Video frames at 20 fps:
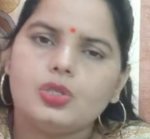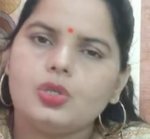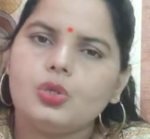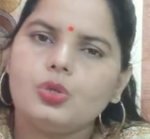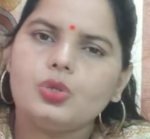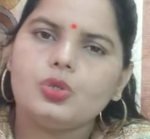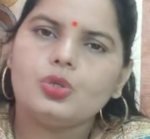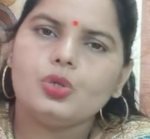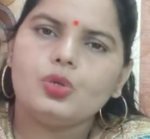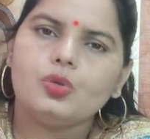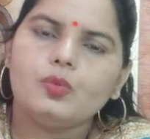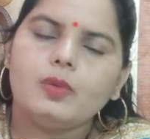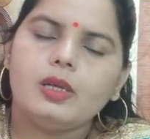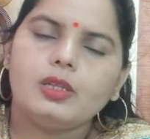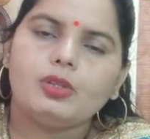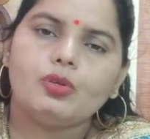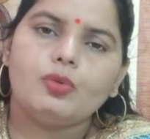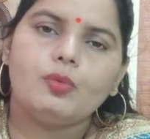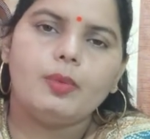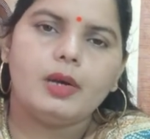शुरू शुरू में
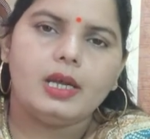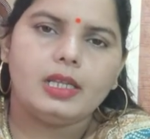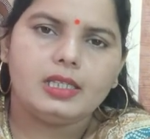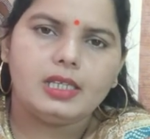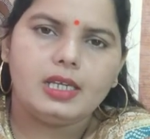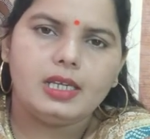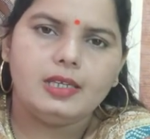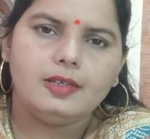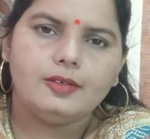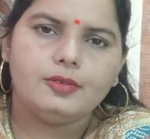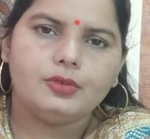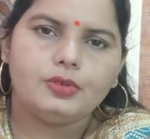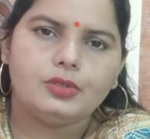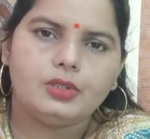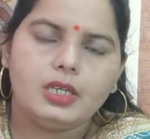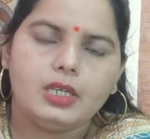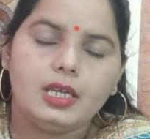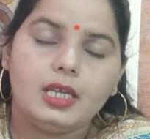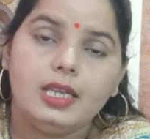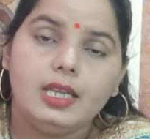तो बातें ही
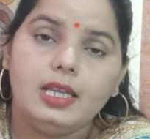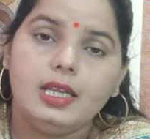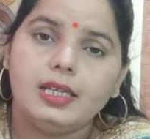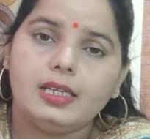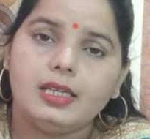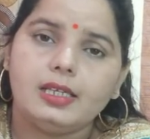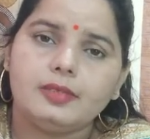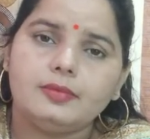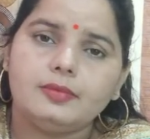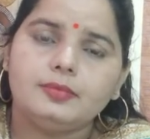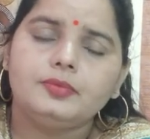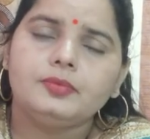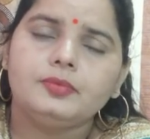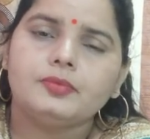होती हैं लेकिन